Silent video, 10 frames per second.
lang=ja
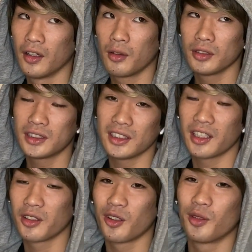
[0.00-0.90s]
こっち行って
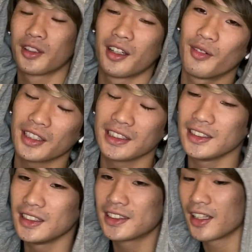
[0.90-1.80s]
ると思ったらまた全
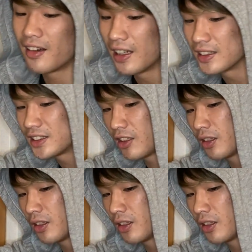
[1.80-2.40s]
然違う話してる。